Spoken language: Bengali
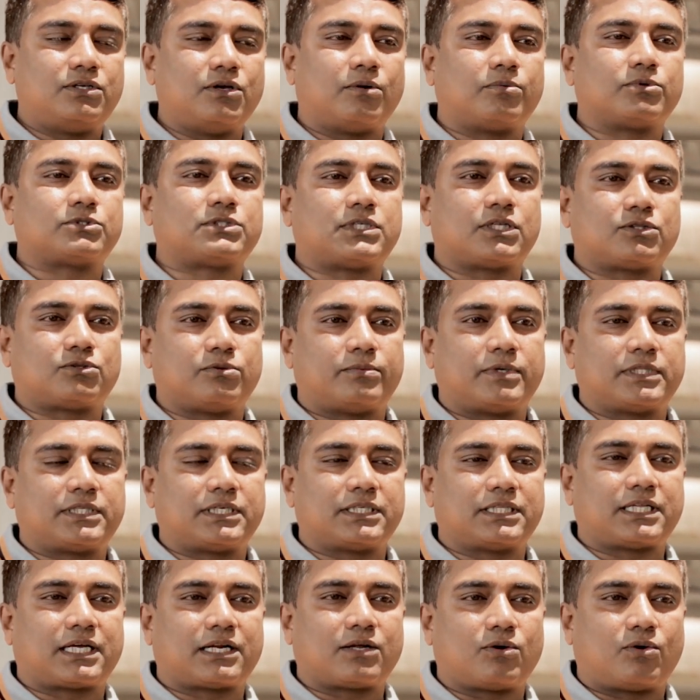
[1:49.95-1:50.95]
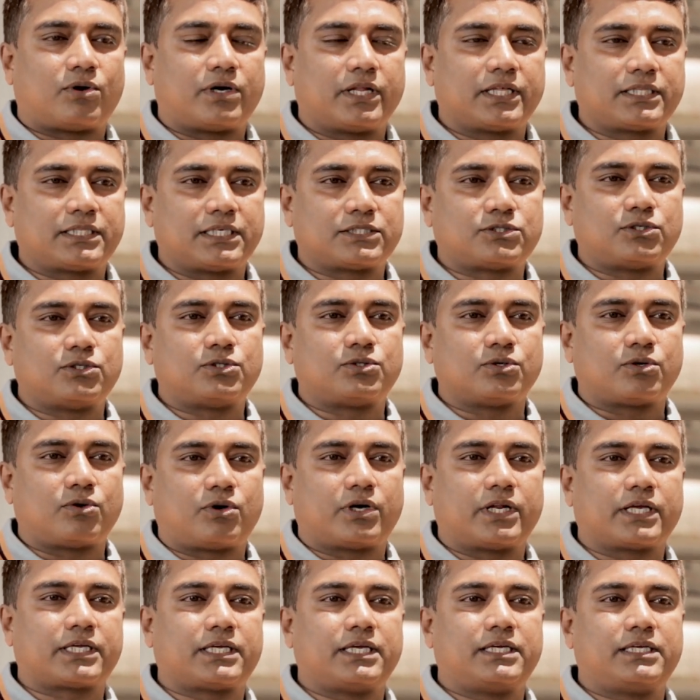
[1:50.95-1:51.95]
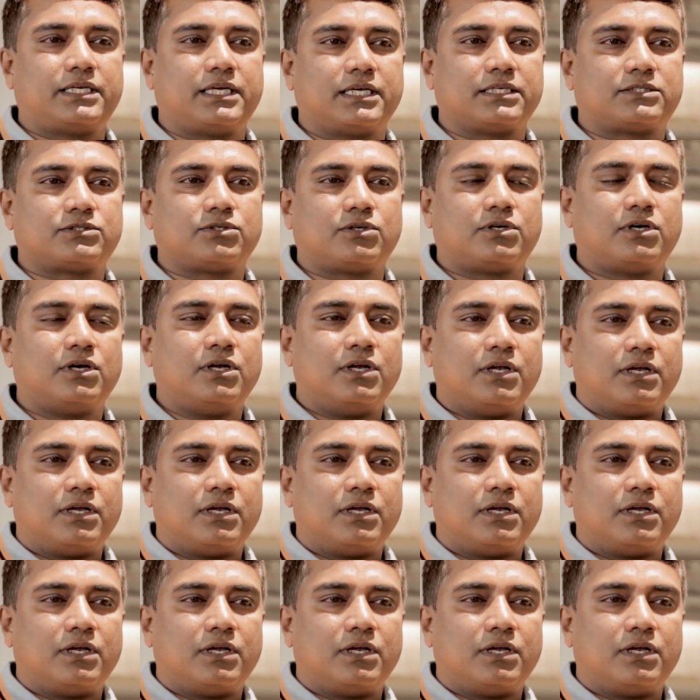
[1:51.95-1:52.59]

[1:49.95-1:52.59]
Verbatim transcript: কি অবস্থা তোমাদের দ্বারা অনেক দেশই তো অনেকেই গিয়েছ